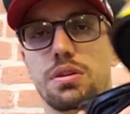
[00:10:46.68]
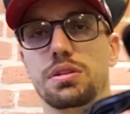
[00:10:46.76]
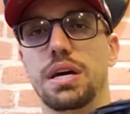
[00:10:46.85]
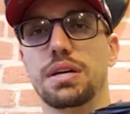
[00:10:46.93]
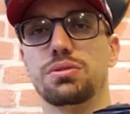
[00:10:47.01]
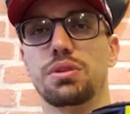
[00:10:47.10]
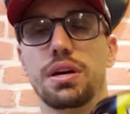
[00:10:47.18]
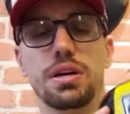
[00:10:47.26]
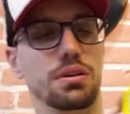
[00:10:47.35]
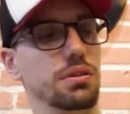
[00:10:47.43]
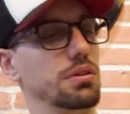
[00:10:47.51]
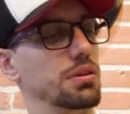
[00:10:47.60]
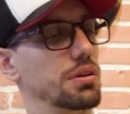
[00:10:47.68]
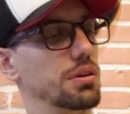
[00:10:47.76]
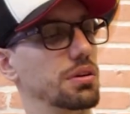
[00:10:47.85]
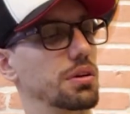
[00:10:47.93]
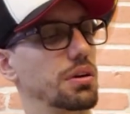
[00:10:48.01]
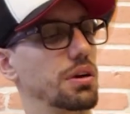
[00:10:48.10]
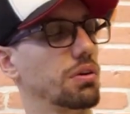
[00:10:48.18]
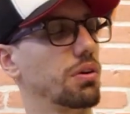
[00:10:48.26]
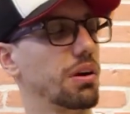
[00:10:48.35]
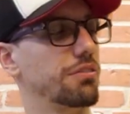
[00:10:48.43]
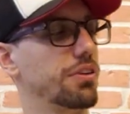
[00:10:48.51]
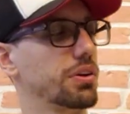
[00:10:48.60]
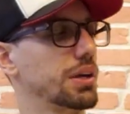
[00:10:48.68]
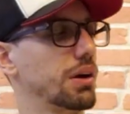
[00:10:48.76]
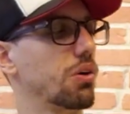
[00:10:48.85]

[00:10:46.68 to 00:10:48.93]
E é isso aí. Agora falta é